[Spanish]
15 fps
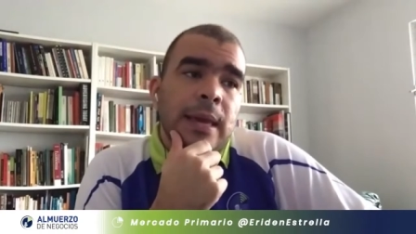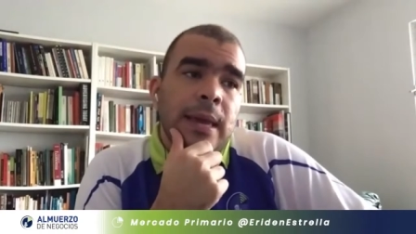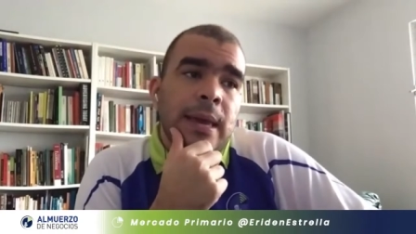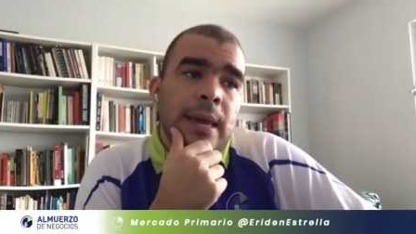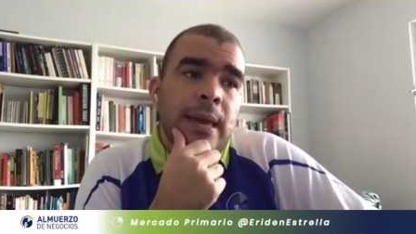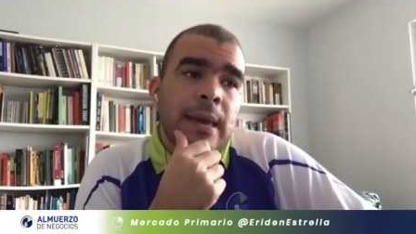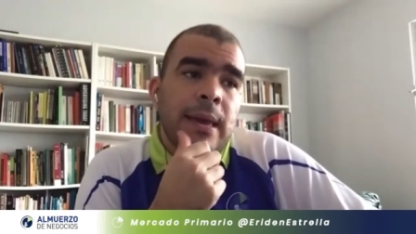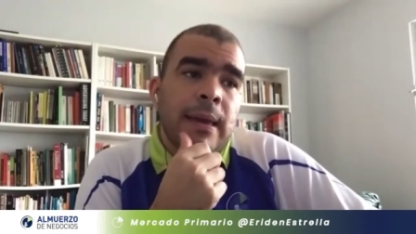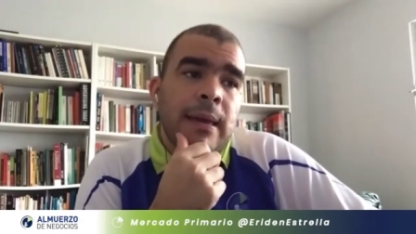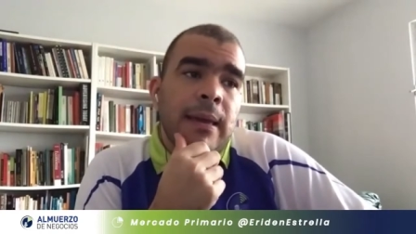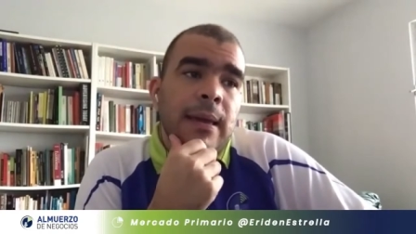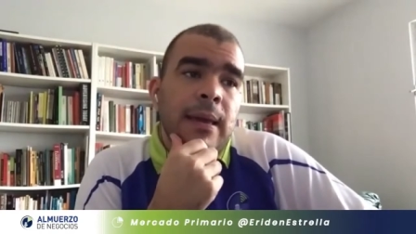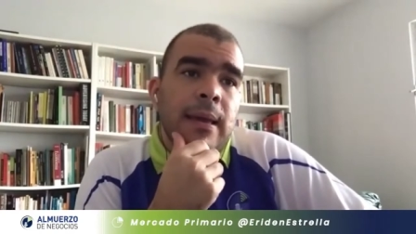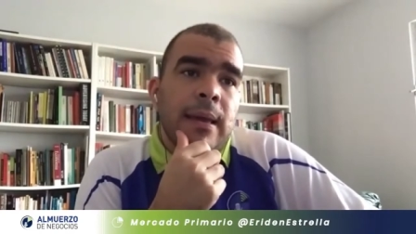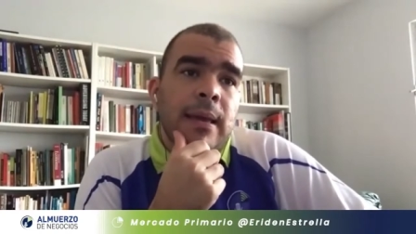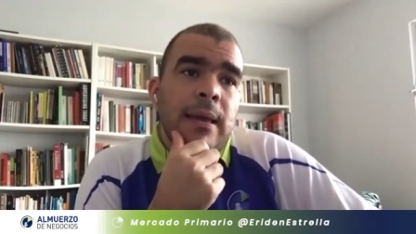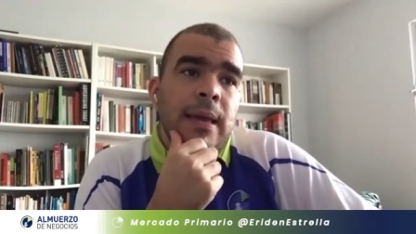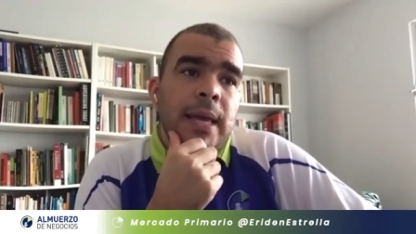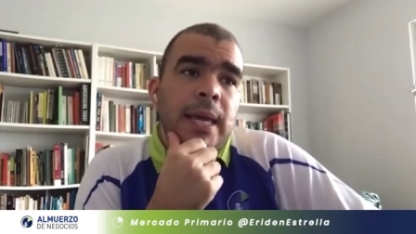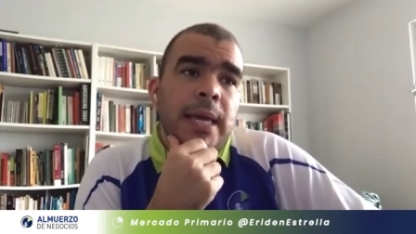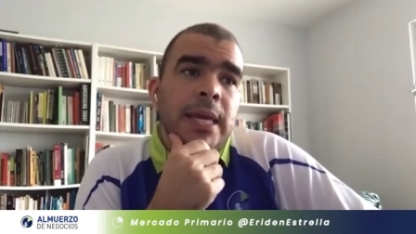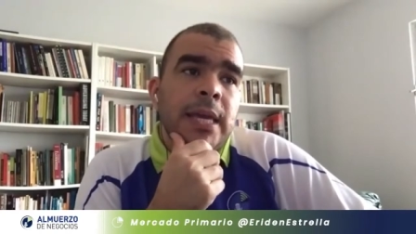Eh,
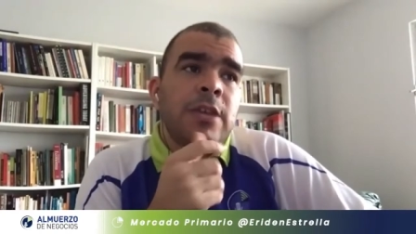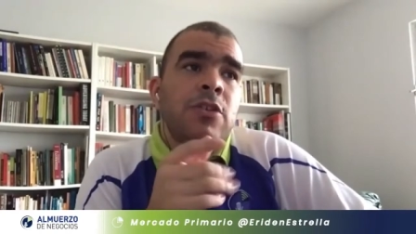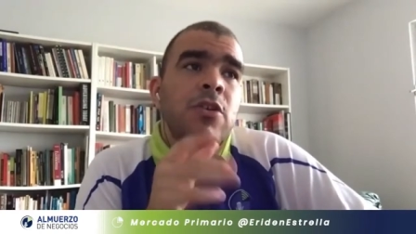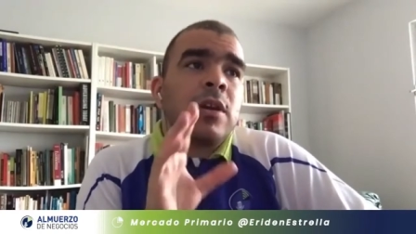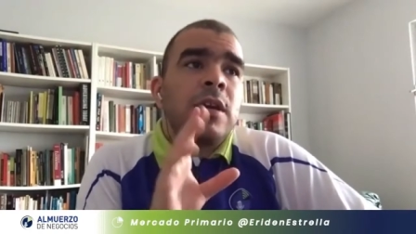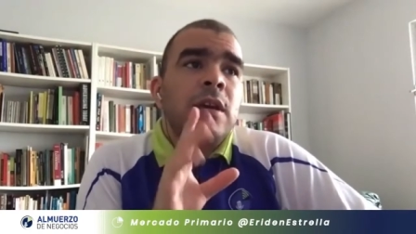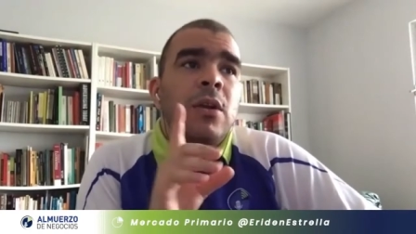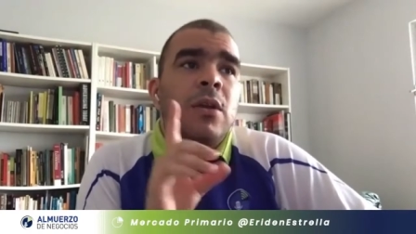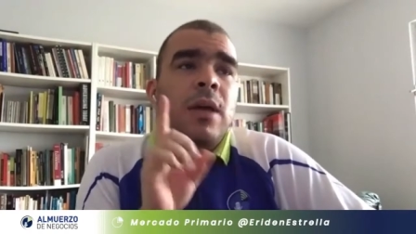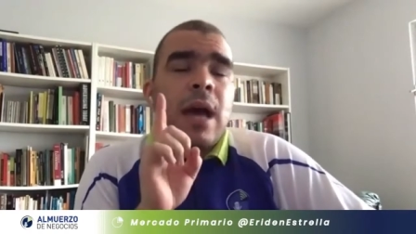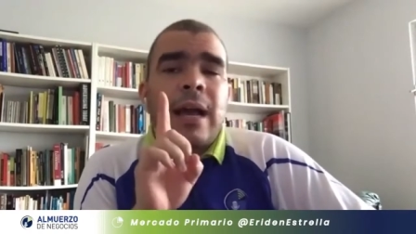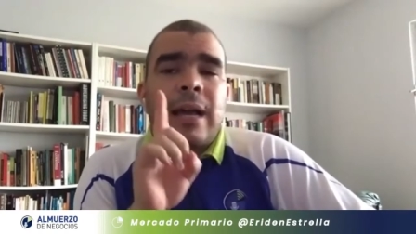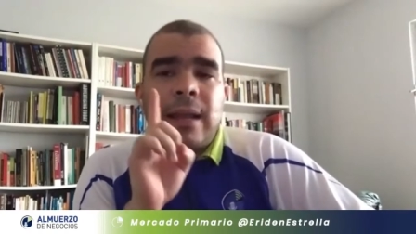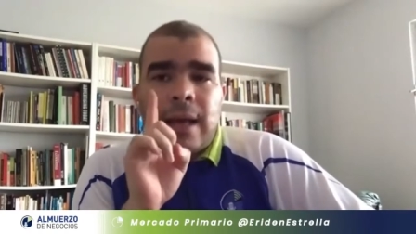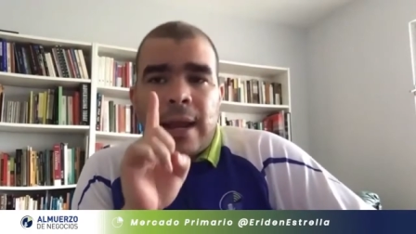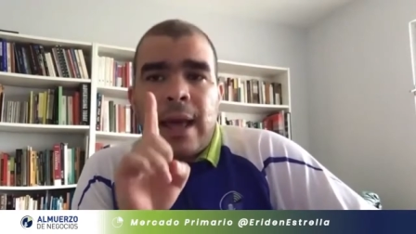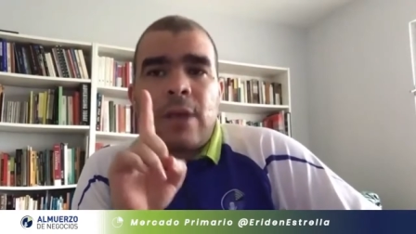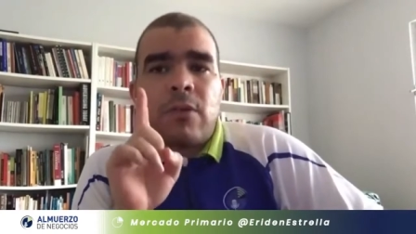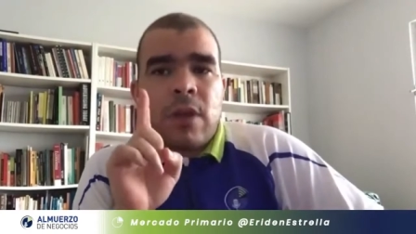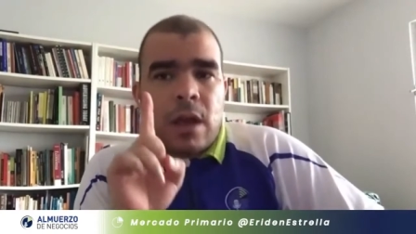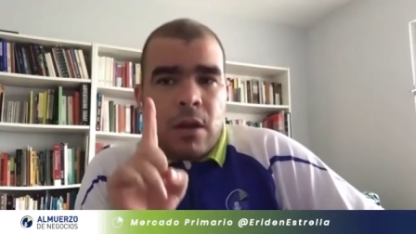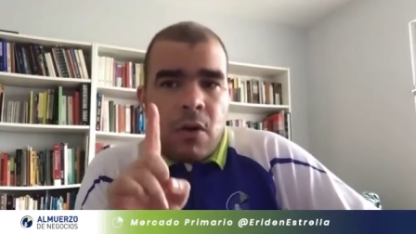y yo quiero
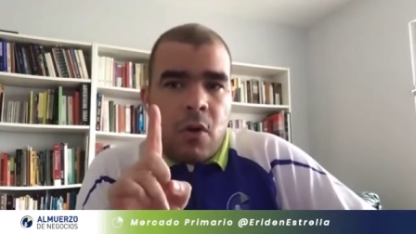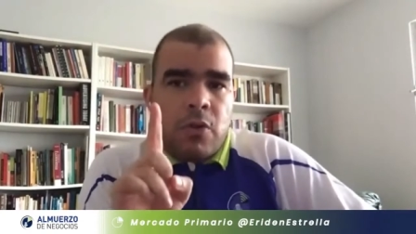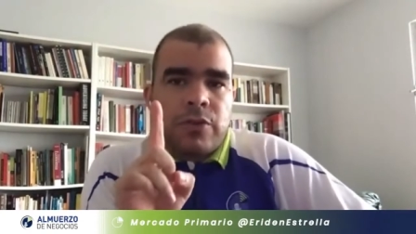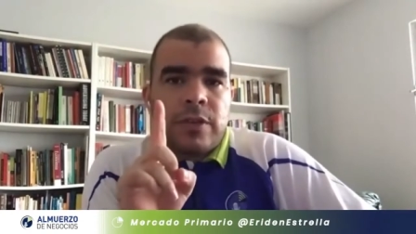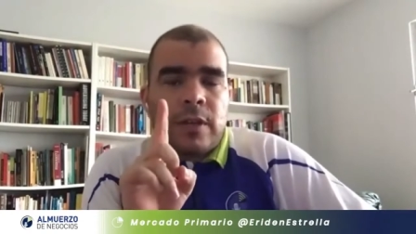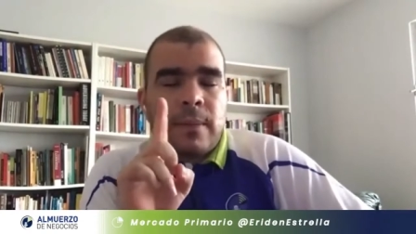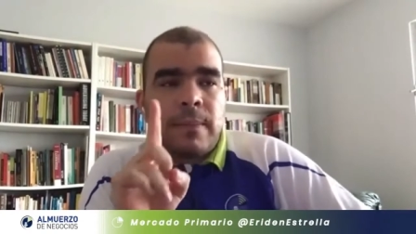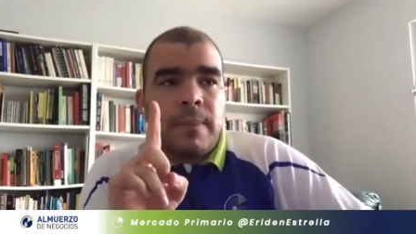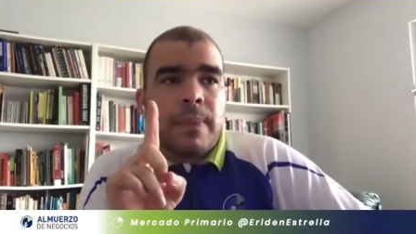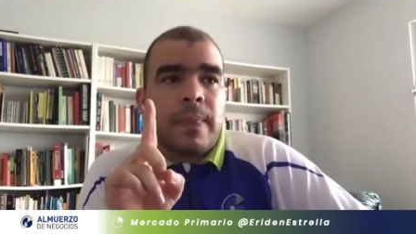aclarar una cosa.